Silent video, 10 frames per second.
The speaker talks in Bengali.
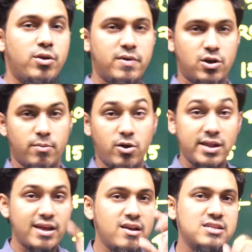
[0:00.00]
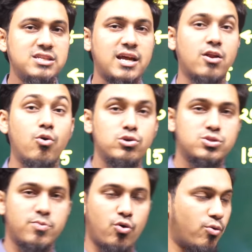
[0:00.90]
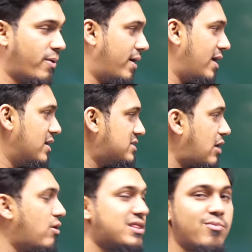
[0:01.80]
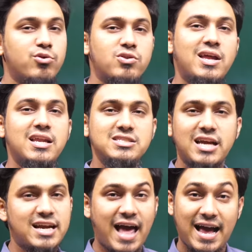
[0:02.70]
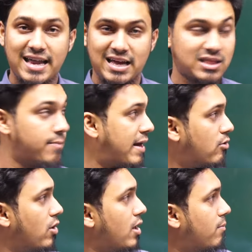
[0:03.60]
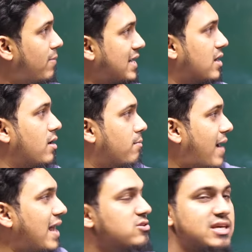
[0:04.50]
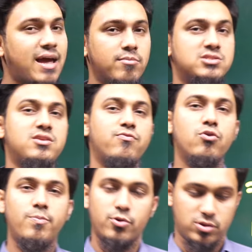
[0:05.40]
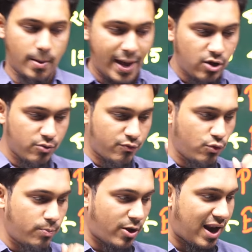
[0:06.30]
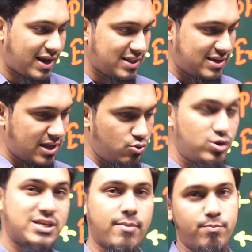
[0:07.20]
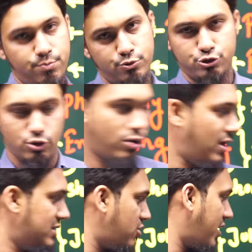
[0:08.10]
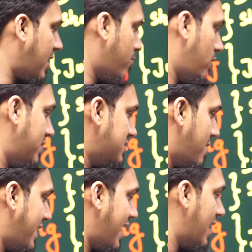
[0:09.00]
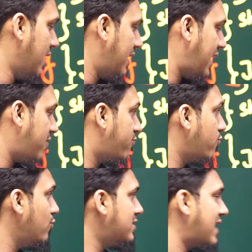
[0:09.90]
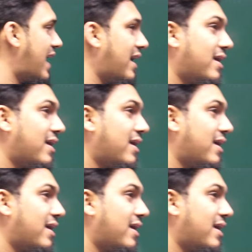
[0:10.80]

বই বের হবে অনেক ইংলিশ জিকের কোর্স করবে সেগুলোতে ভর্তি ইংলিশ জিকেটা আগায় রাখতে পারো বাট বায়োলজি কেমিস্ট্রি ফুল পড়তে হবে এখন ফুল পড়ার ক্ষেত্রে দুইটা প্রশ্ন যে অনেকে বলবে যে ভাইয়া এই ফুলটা